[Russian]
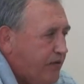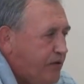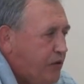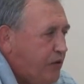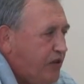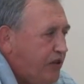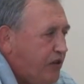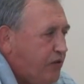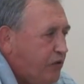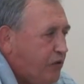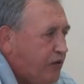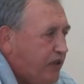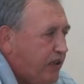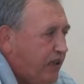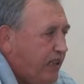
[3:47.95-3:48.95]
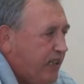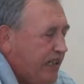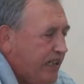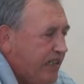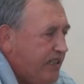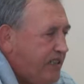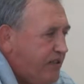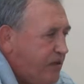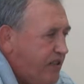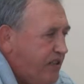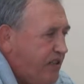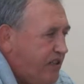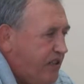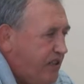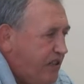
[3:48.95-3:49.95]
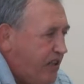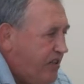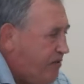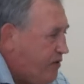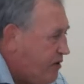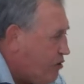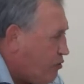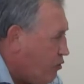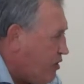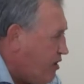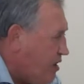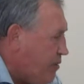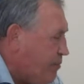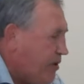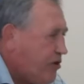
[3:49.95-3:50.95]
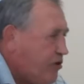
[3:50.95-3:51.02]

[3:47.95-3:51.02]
Все это дутое. На сегодняшний день, вот 100 дней